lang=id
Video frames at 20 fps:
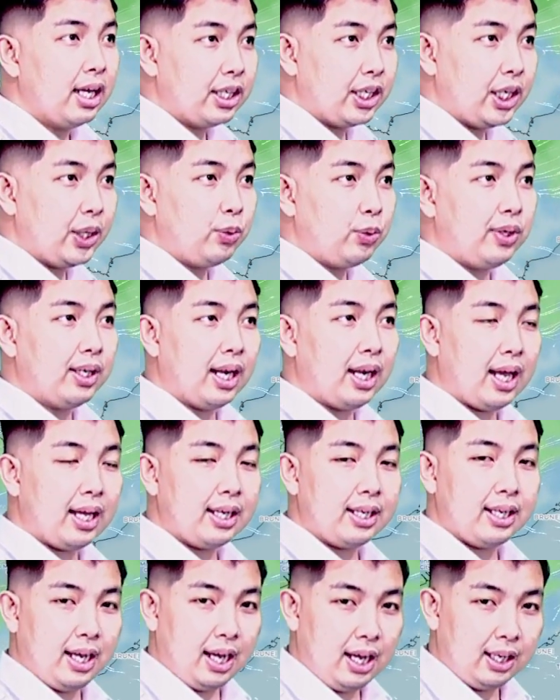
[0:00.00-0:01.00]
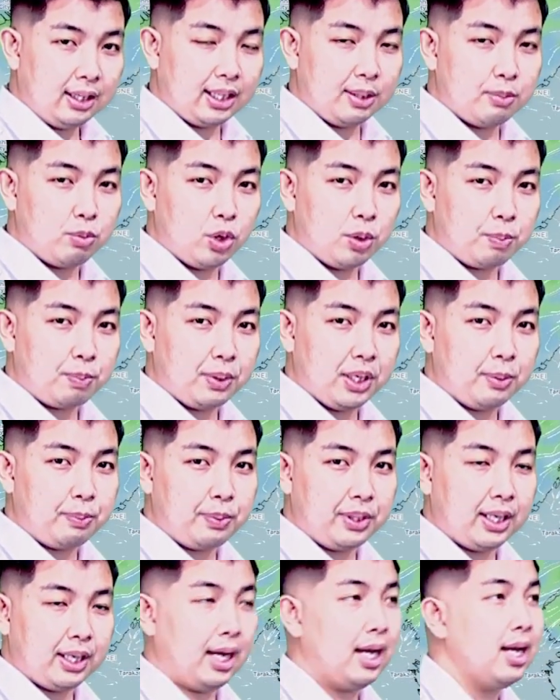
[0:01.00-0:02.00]
di wilayah timur
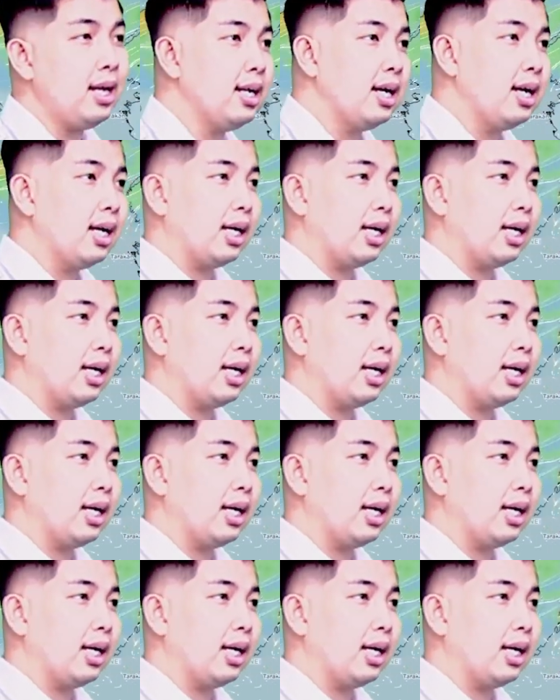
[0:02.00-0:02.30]
Filipina,